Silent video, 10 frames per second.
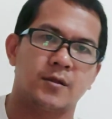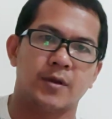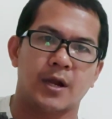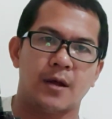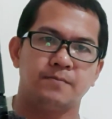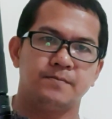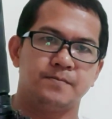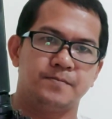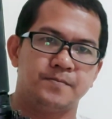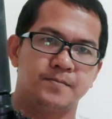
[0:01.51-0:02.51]
สวัสดีครับ
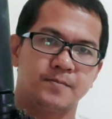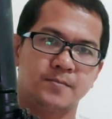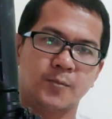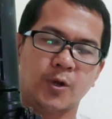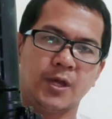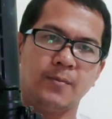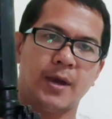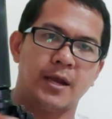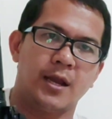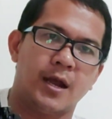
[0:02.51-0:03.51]
วันนี้
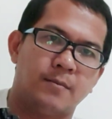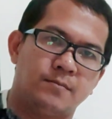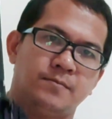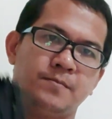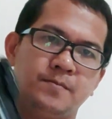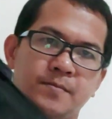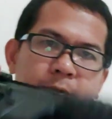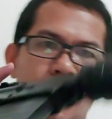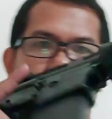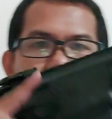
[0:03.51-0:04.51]
มาแนะ
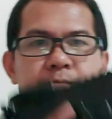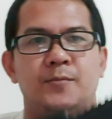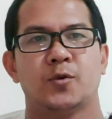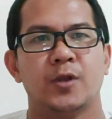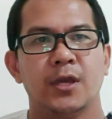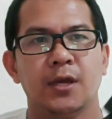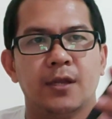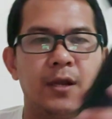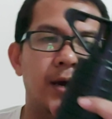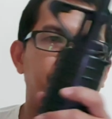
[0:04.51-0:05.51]
นำนะครับตัวนี้
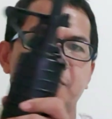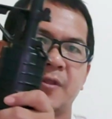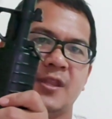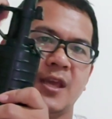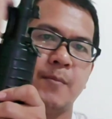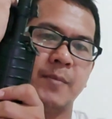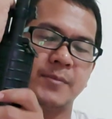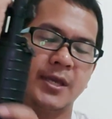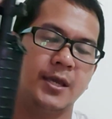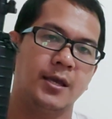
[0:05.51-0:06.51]
นะครับ
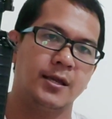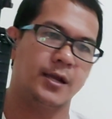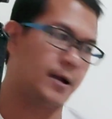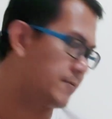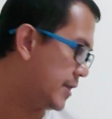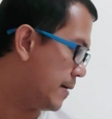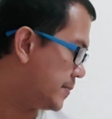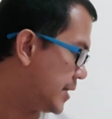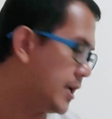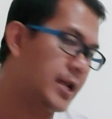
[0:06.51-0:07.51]
CMMG นะครับ
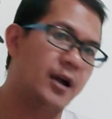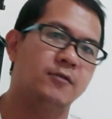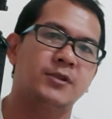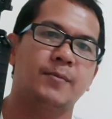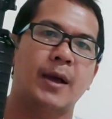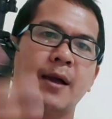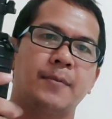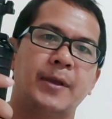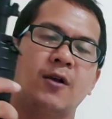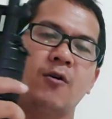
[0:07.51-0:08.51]
CMMG เนี่ยเขาจะมา
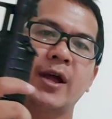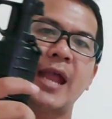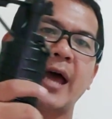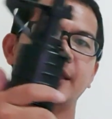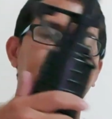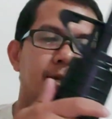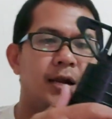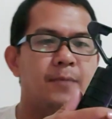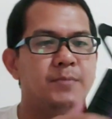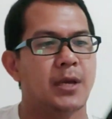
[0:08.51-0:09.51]
เป็นกล่องกระดาษนะ
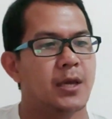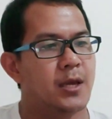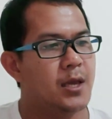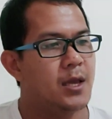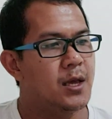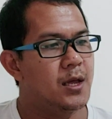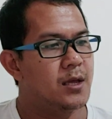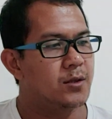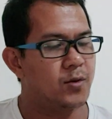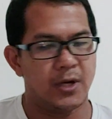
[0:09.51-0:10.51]
ครับ
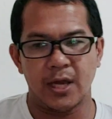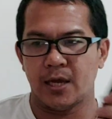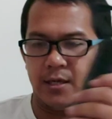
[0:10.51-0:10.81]
ตัวเนี้ย